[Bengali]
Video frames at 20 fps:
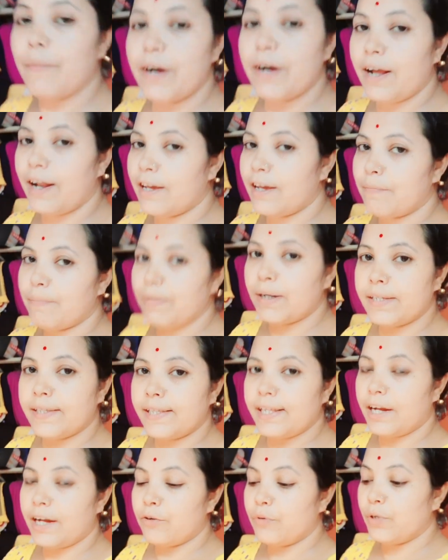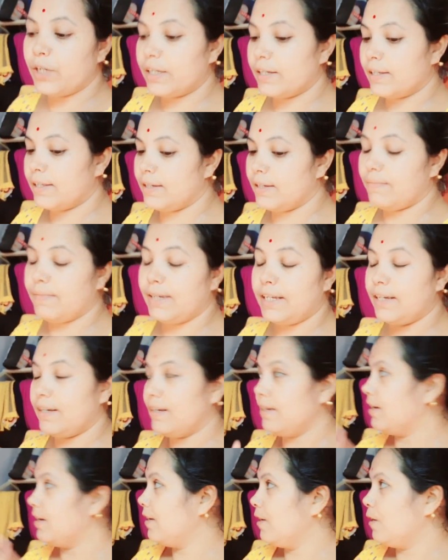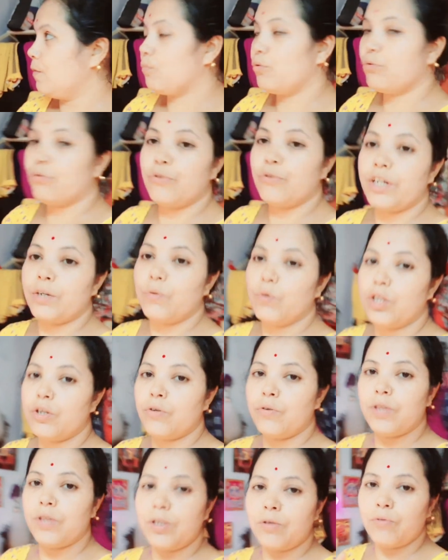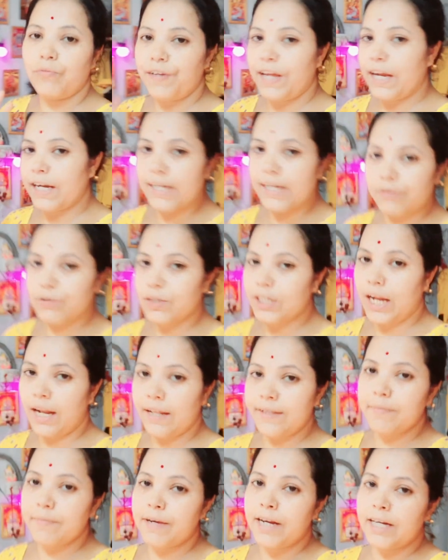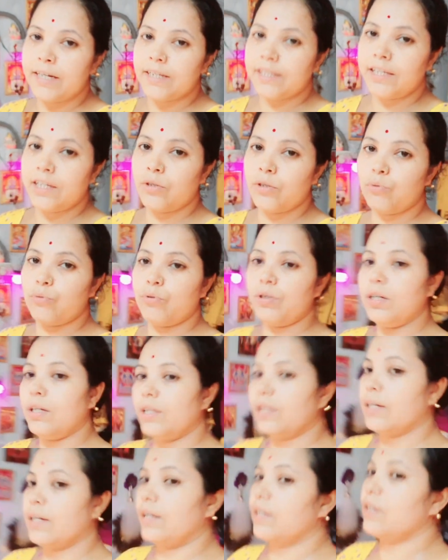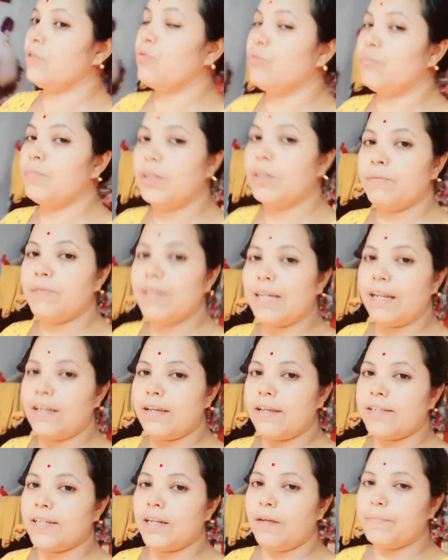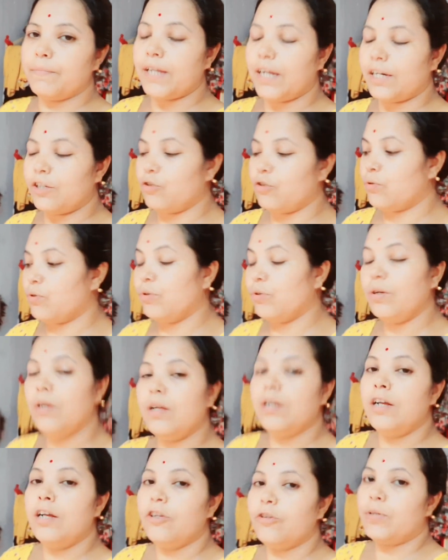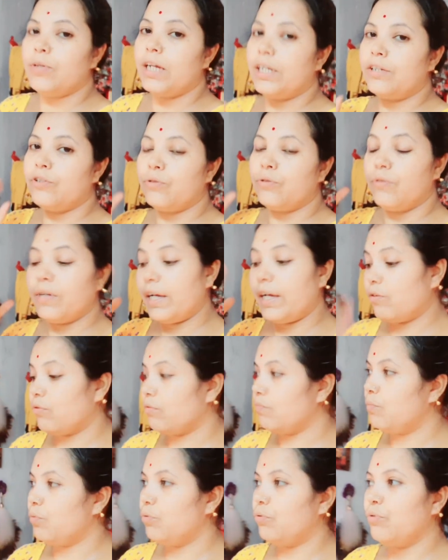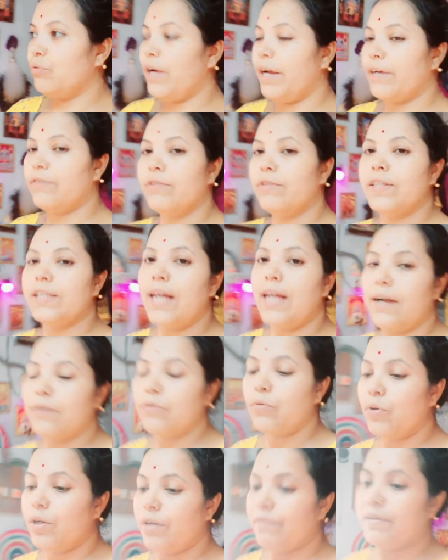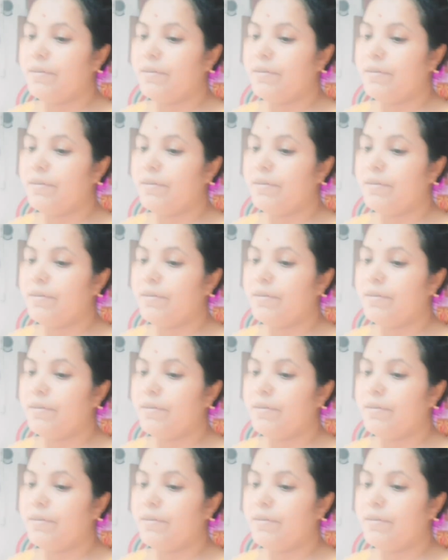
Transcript: আবার আরেকবার স্নান হয়ে গেছে মানে পুজোটা করতে করতে তো ফ্যানটাও চালাতে পারেনি যেহেতু এখানে ধূপদীপ জ্বালিয়েছিলাম তার জন্য তো তার জন্য এখন পুরো এখন স্নান করে